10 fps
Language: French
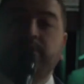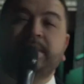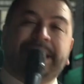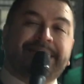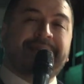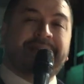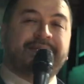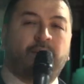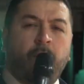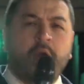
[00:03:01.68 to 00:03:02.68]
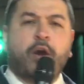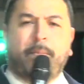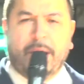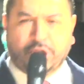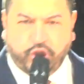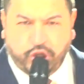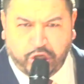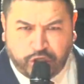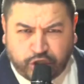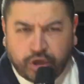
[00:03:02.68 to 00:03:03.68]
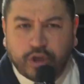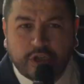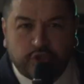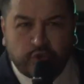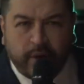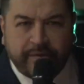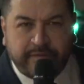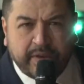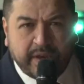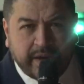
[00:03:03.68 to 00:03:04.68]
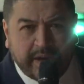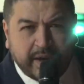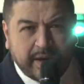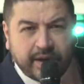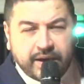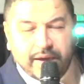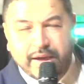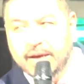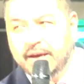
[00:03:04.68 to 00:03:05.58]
de cette sélection, Baptiste fait